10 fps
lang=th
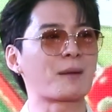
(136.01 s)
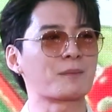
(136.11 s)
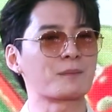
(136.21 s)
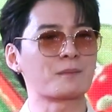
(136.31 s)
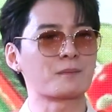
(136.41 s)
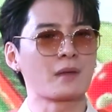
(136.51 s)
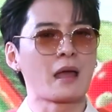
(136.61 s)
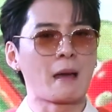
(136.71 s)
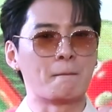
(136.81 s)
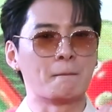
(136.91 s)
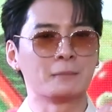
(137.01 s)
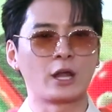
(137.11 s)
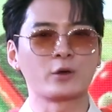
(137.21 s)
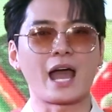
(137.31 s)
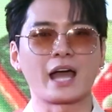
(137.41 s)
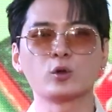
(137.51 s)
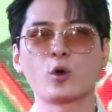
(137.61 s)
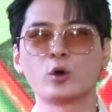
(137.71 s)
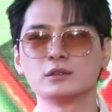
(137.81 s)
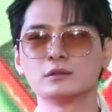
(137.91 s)
ครับ เราอยากให้ทุก
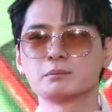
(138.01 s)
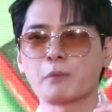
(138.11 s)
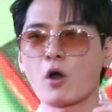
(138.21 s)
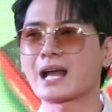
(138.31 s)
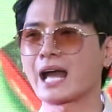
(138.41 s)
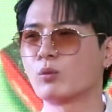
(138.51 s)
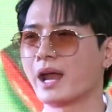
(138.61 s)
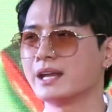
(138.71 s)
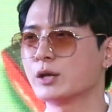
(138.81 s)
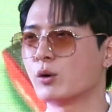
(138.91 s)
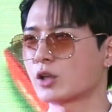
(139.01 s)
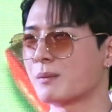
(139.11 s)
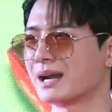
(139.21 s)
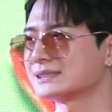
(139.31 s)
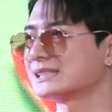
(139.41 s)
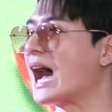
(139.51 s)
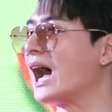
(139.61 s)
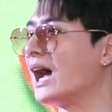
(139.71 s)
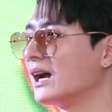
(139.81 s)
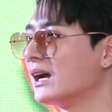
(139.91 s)
คนป้องกันไว้ดีกว่าต้องมารักษา
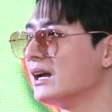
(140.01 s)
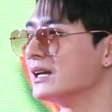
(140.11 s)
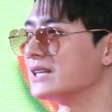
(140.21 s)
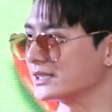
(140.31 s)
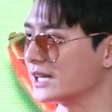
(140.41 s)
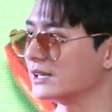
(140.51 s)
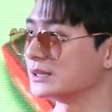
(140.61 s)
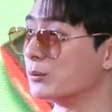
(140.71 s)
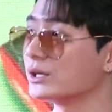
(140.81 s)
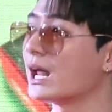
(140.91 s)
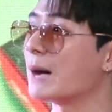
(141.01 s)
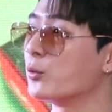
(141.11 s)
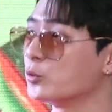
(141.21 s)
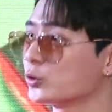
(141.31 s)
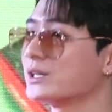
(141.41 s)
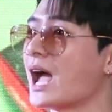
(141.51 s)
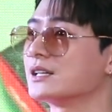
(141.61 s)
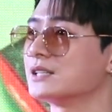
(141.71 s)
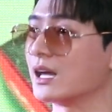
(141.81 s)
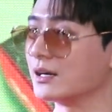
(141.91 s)
อย่างเช่น สมมตินะครับ ผมยกตัวอย่าง
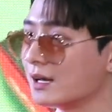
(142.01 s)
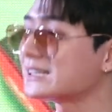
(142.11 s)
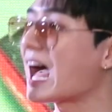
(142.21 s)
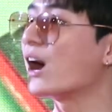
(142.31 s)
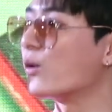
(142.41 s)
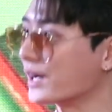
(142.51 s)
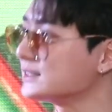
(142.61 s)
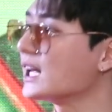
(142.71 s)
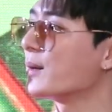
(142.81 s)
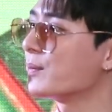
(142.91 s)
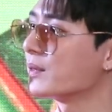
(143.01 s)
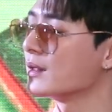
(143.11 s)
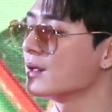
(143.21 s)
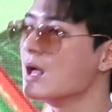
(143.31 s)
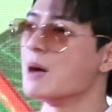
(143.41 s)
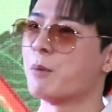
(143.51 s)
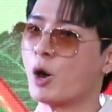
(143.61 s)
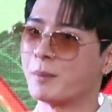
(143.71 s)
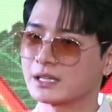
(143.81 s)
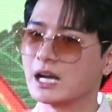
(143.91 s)
เฉยๆอย่าง เรื่องตาของคิสเนี่ยพอ
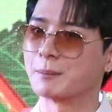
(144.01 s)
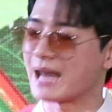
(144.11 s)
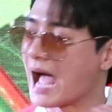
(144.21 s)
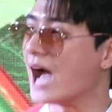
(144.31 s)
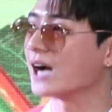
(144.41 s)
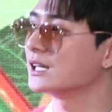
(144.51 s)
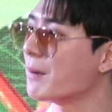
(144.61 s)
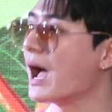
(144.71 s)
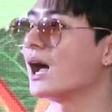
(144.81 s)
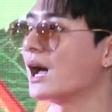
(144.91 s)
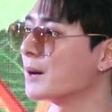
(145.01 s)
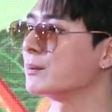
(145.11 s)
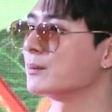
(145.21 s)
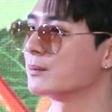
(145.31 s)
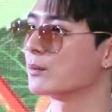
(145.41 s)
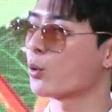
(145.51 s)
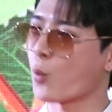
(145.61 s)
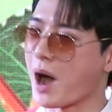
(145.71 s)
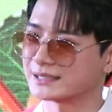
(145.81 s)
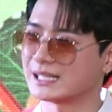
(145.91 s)
มันเกิดปัญหาขึ้นมาครับ
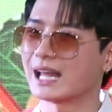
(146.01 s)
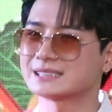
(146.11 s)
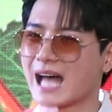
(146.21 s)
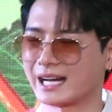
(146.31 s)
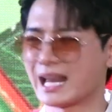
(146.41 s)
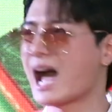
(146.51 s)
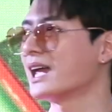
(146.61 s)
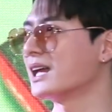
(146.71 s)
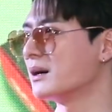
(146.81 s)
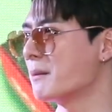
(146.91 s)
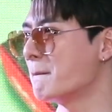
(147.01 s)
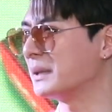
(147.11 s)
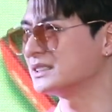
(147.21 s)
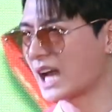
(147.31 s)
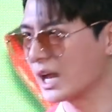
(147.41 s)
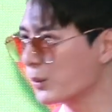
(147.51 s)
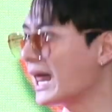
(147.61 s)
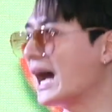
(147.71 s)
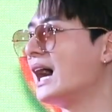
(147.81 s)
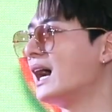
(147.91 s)
กว่าจะรักษาได้มันใช้เว
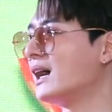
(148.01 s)
ลา